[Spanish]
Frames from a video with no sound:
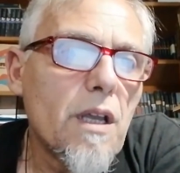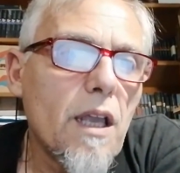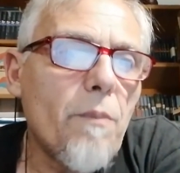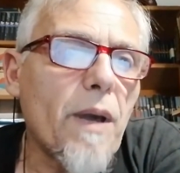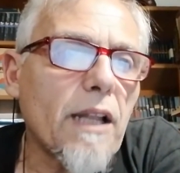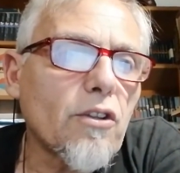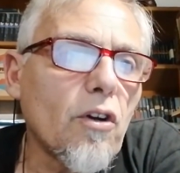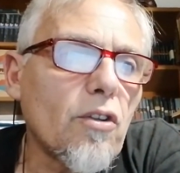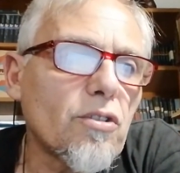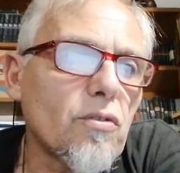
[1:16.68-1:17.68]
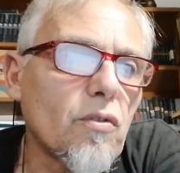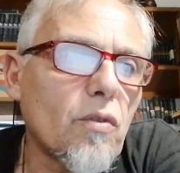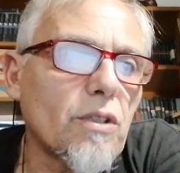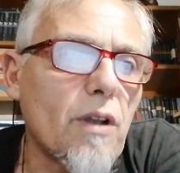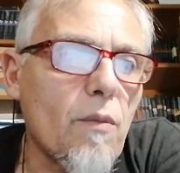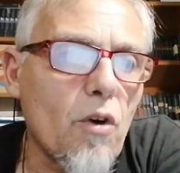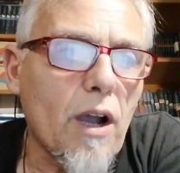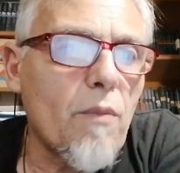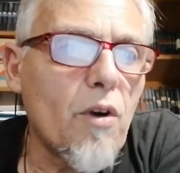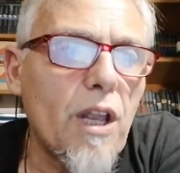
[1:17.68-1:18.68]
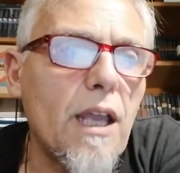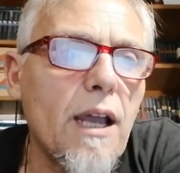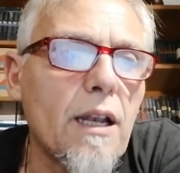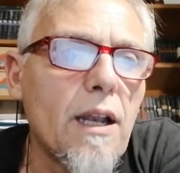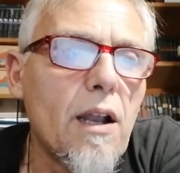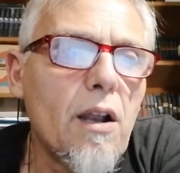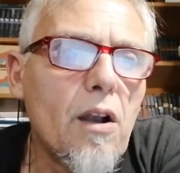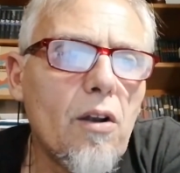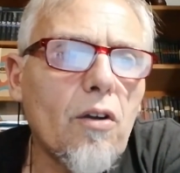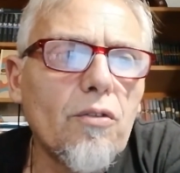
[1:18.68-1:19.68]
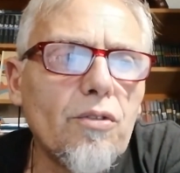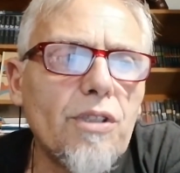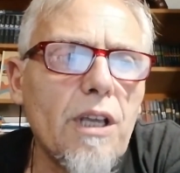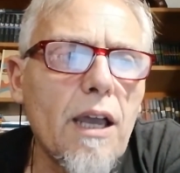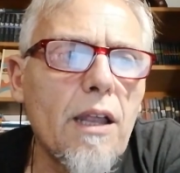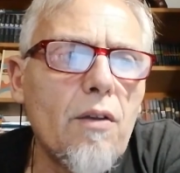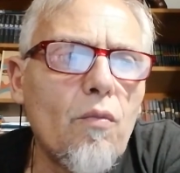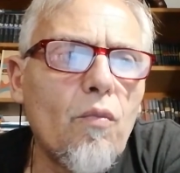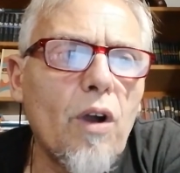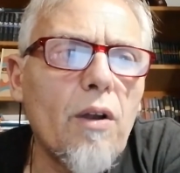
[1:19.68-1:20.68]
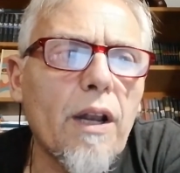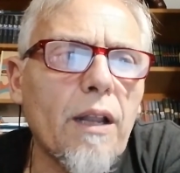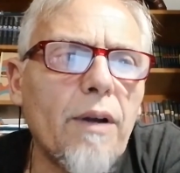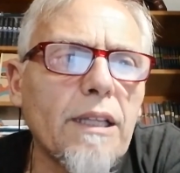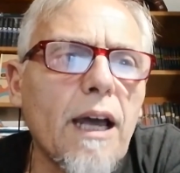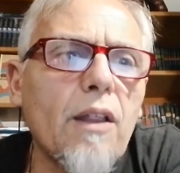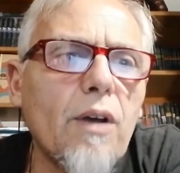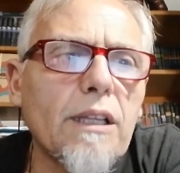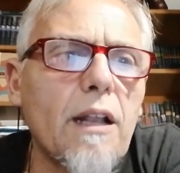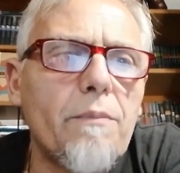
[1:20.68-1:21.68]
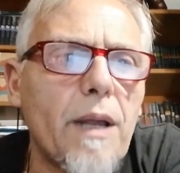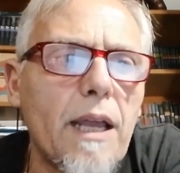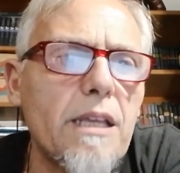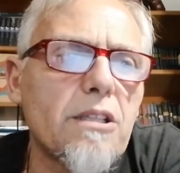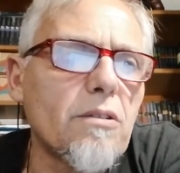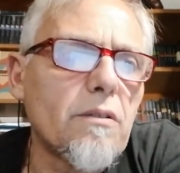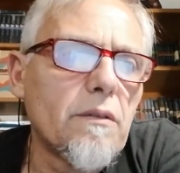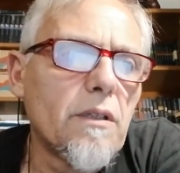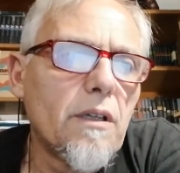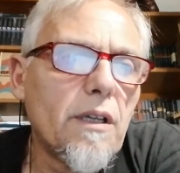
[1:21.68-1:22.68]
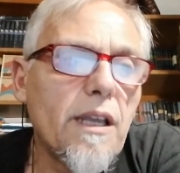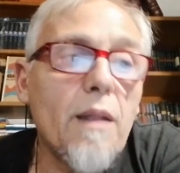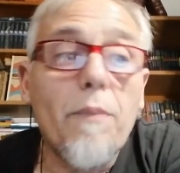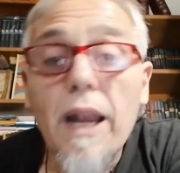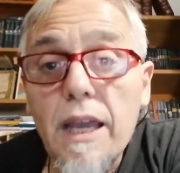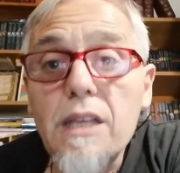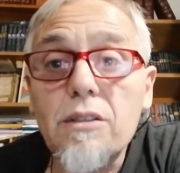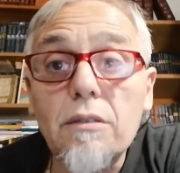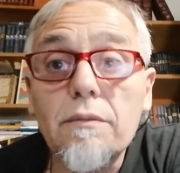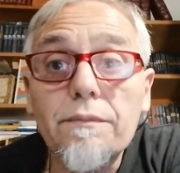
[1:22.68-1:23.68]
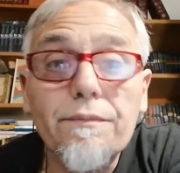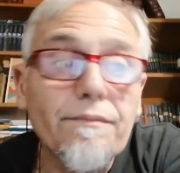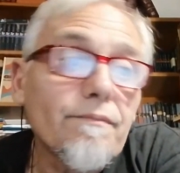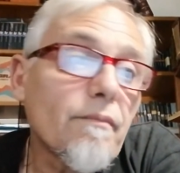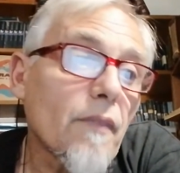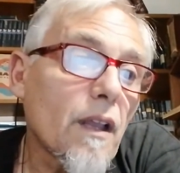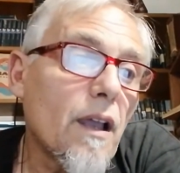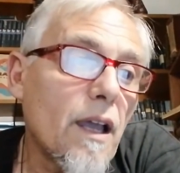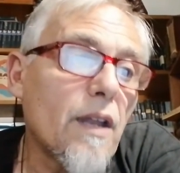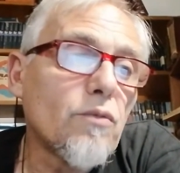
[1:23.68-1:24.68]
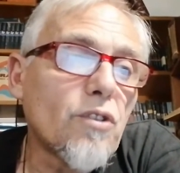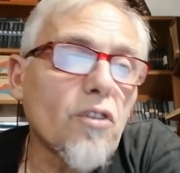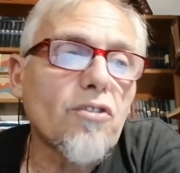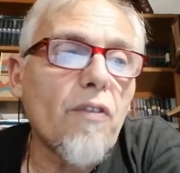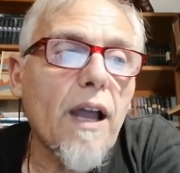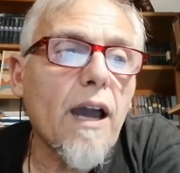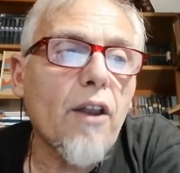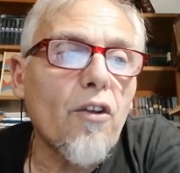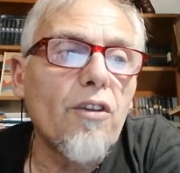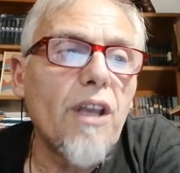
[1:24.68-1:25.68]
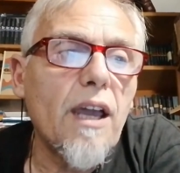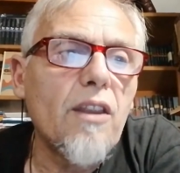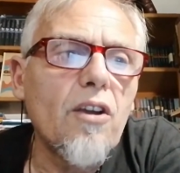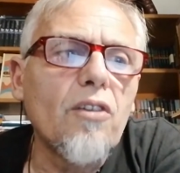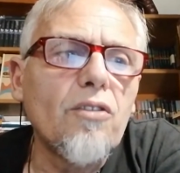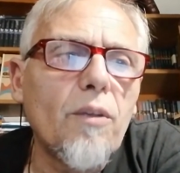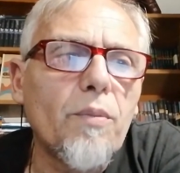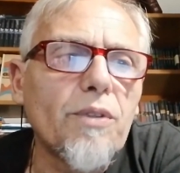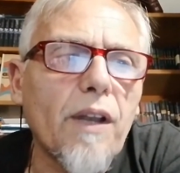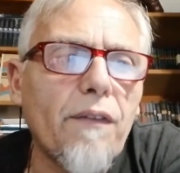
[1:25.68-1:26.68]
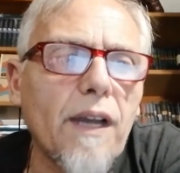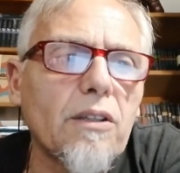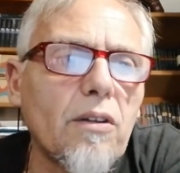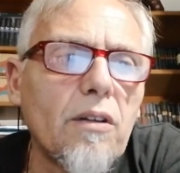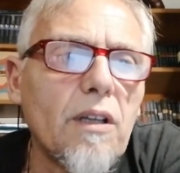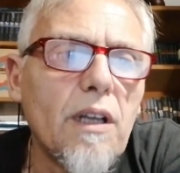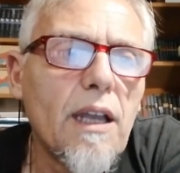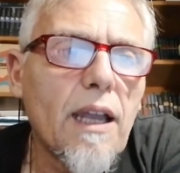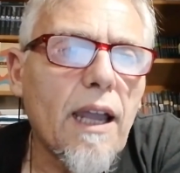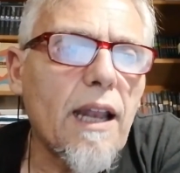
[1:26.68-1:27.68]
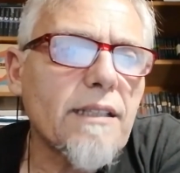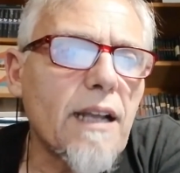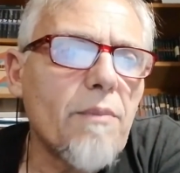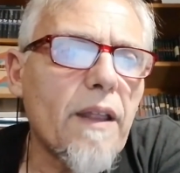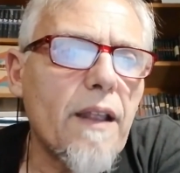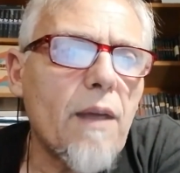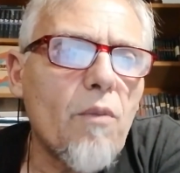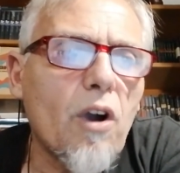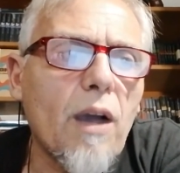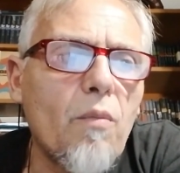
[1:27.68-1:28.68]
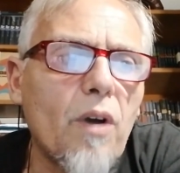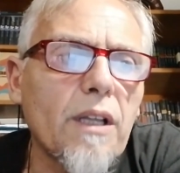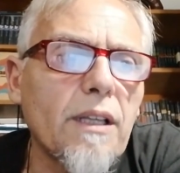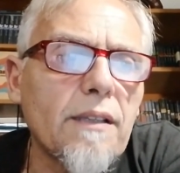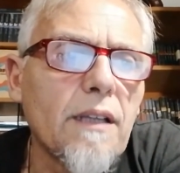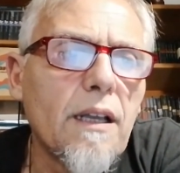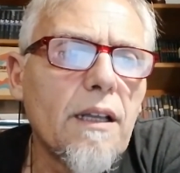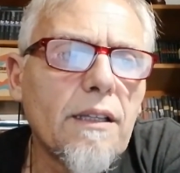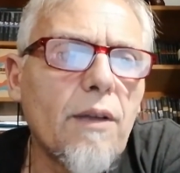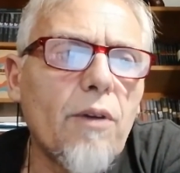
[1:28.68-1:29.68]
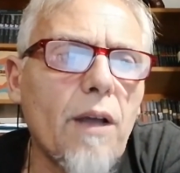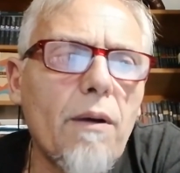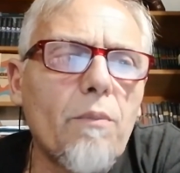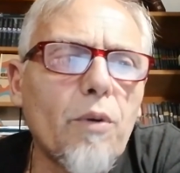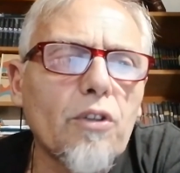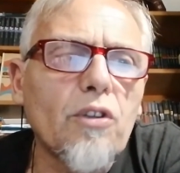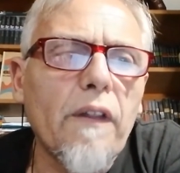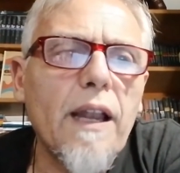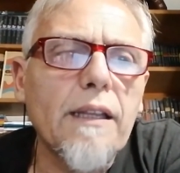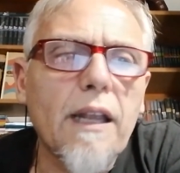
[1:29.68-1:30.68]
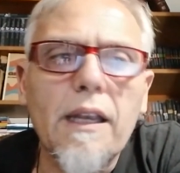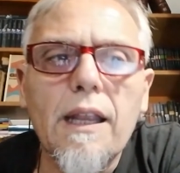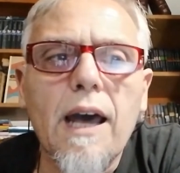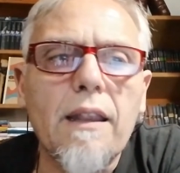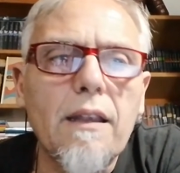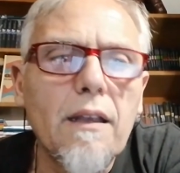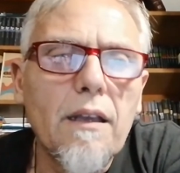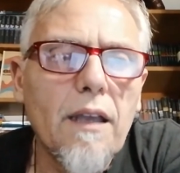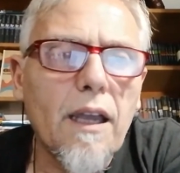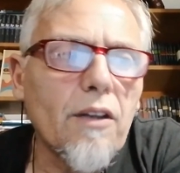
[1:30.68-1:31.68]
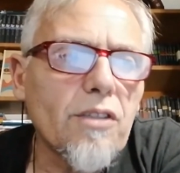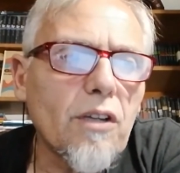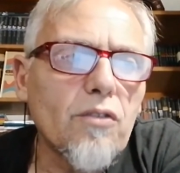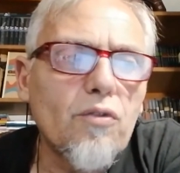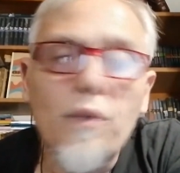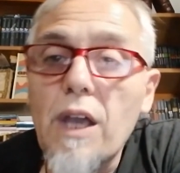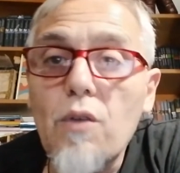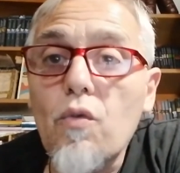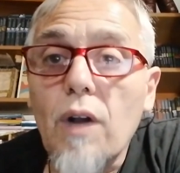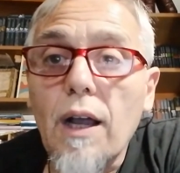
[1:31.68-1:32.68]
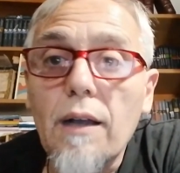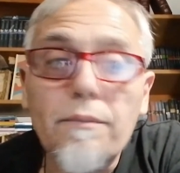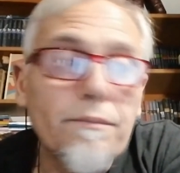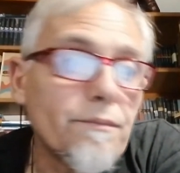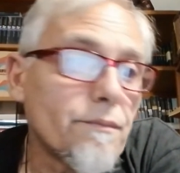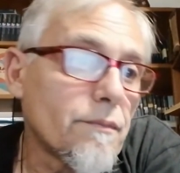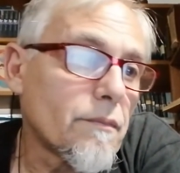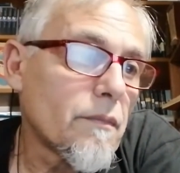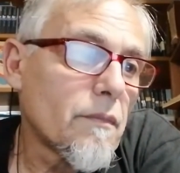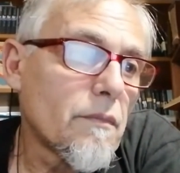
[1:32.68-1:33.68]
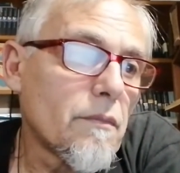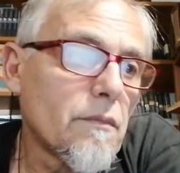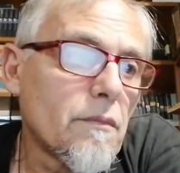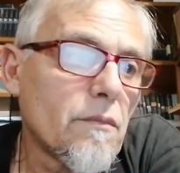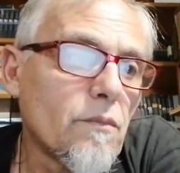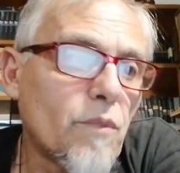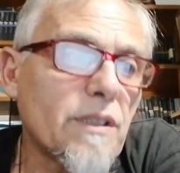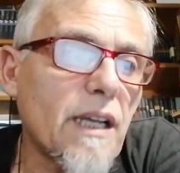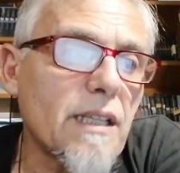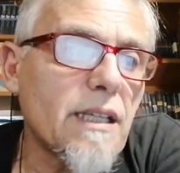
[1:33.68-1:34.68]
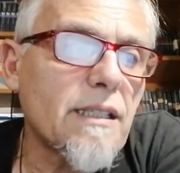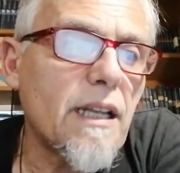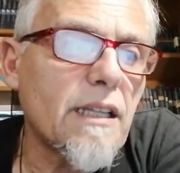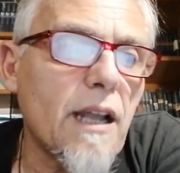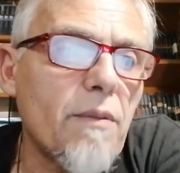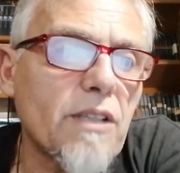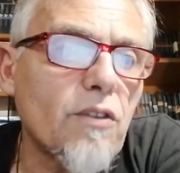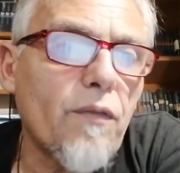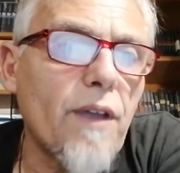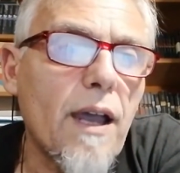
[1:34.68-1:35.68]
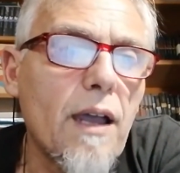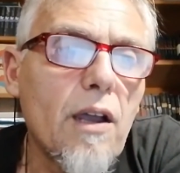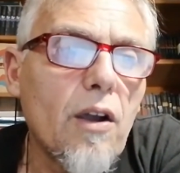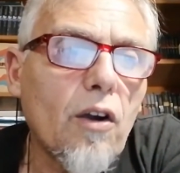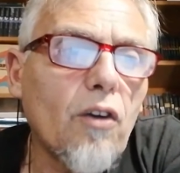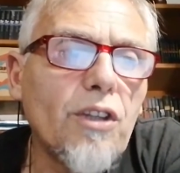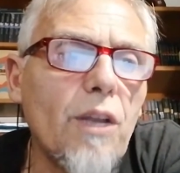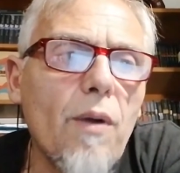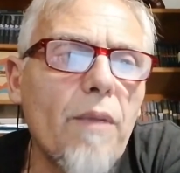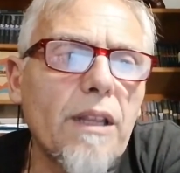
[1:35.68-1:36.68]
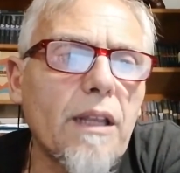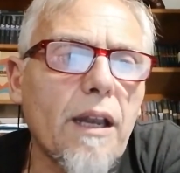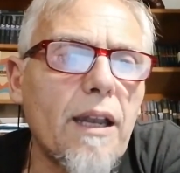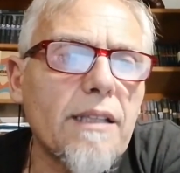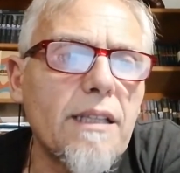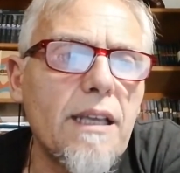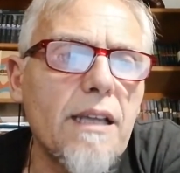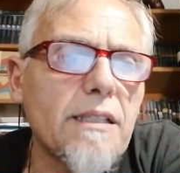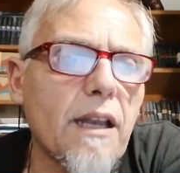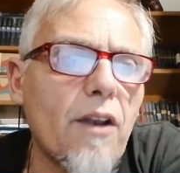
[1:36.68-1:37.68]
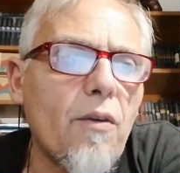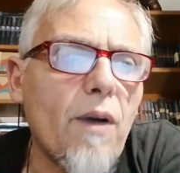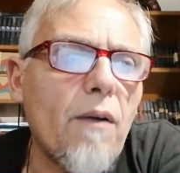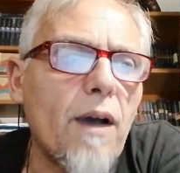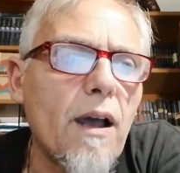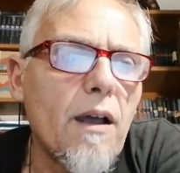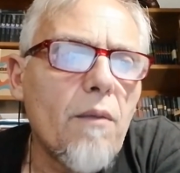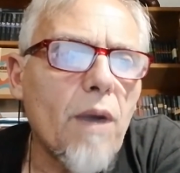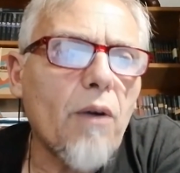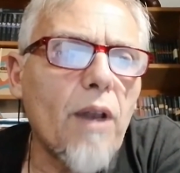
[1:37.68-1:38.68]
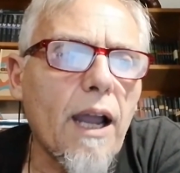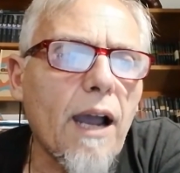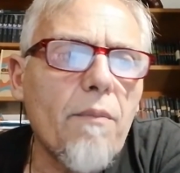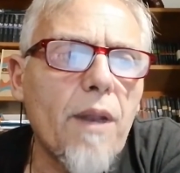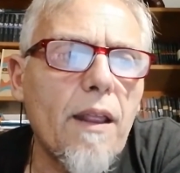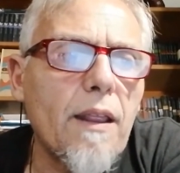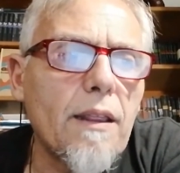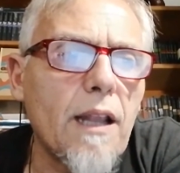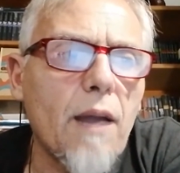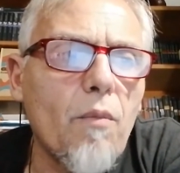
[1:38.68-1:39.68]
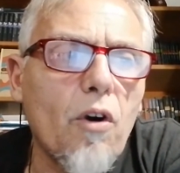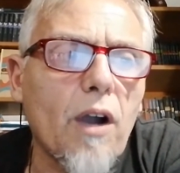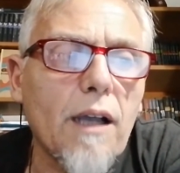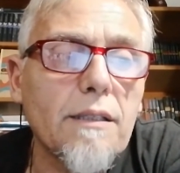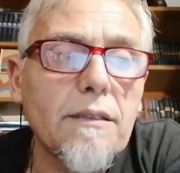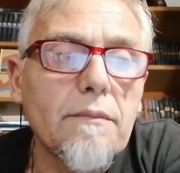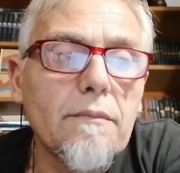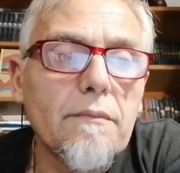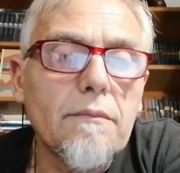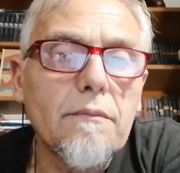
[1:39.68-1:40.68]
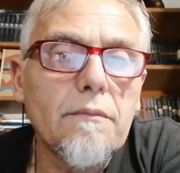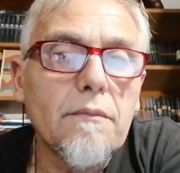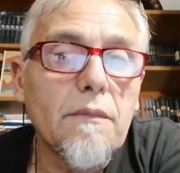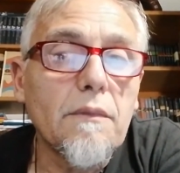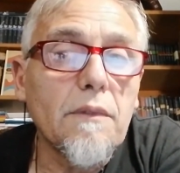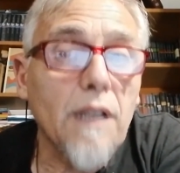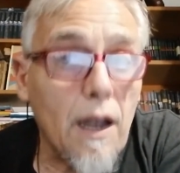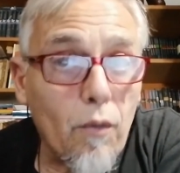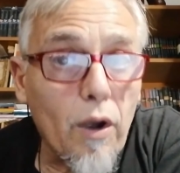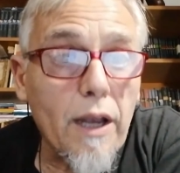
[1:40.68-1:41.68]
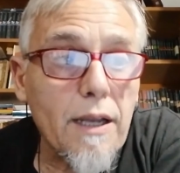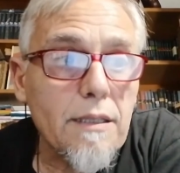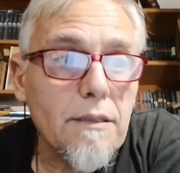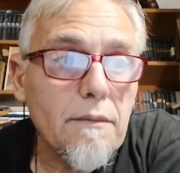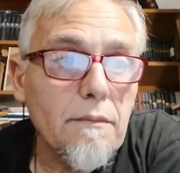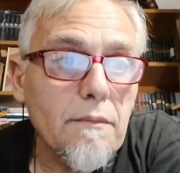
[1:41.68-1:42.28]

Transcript: Y para todos, cuando las moscas morían, los conducía en un vuelo arrebatado hasta el paraíso, y el paraíso era un trozo de carroña hediondo y putrefacto que las almas de las moscas muertas devoraban por toda la eternidad y que no se consumía nunca pues aquella celestial basofia continuamente renacía y se renovaba bajo el enjambre de las moscas, de las buenas,